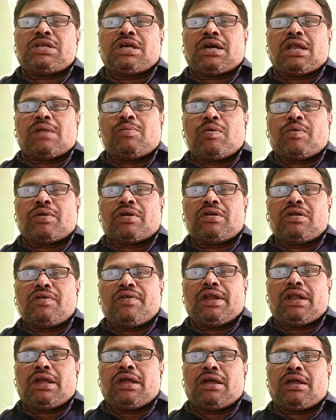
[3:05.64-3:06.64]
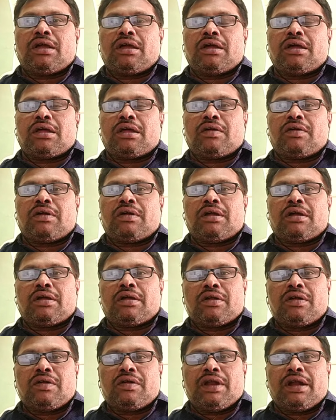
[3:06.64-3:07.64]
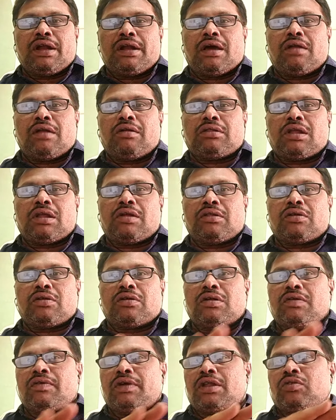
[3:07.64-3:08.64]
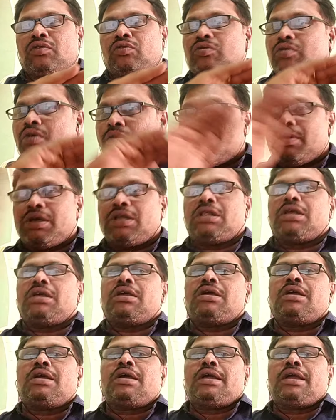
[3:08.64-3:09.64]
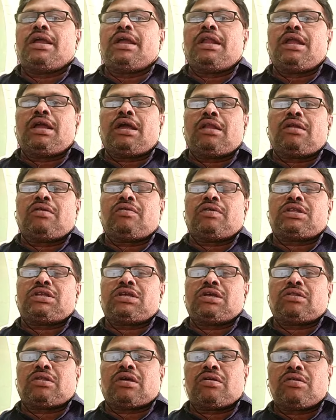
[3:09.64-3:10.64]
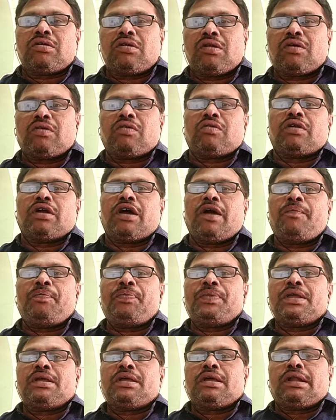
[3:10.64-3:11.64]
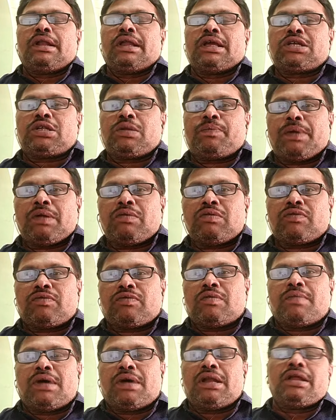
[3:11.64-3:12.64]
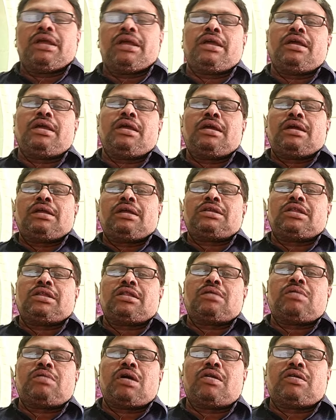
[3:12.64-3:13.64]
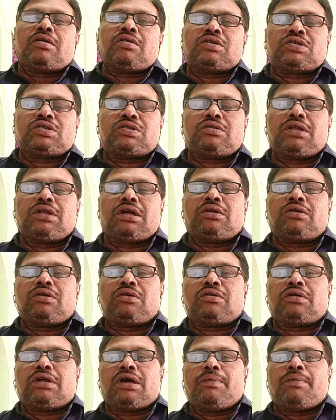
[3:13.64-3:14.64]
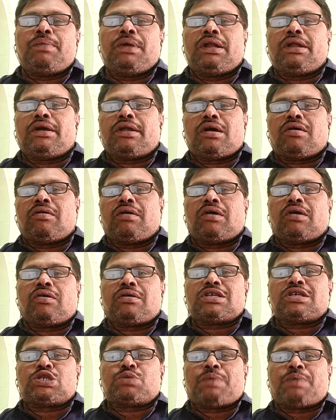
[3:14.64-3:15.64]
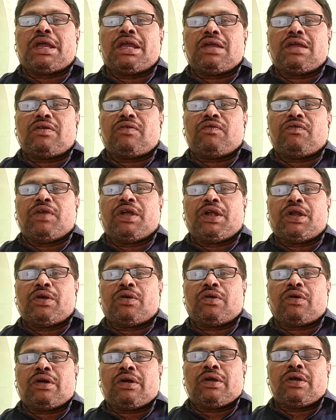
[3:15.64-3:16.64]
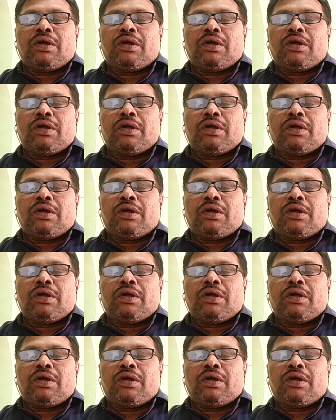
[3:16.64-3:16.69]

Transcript: వచ్చే క్రమం రెండు వేల రెండు వేల నాలుగు తర్వాత రెండు వేల తొమ్మిది ఎన్నికలు వచ్చే తరుణంలో కూడా నెక్స్ట్ ప్రభుత్వం మళ్ళీ చంద్రబాబు నాయుడు వస్తుందంటూ కూడా బిల్లిరావు గారు ఒక స్పై వీడియో